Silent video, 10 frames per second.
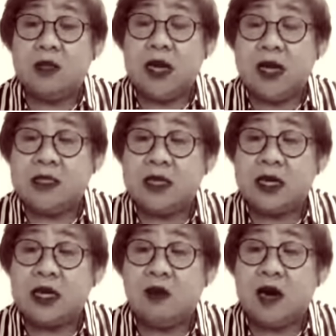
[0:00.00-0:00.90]
dahil
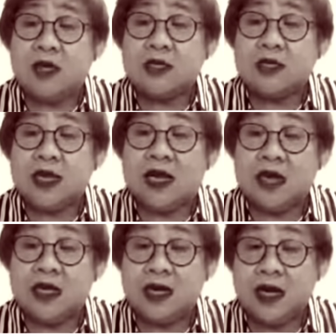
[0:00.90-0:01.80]
sa ginawa sa
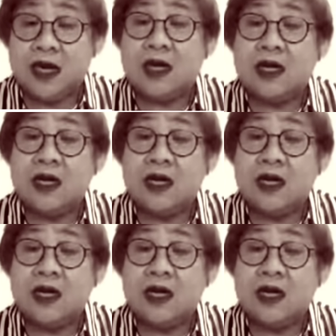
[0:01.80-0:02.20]
tatay niya.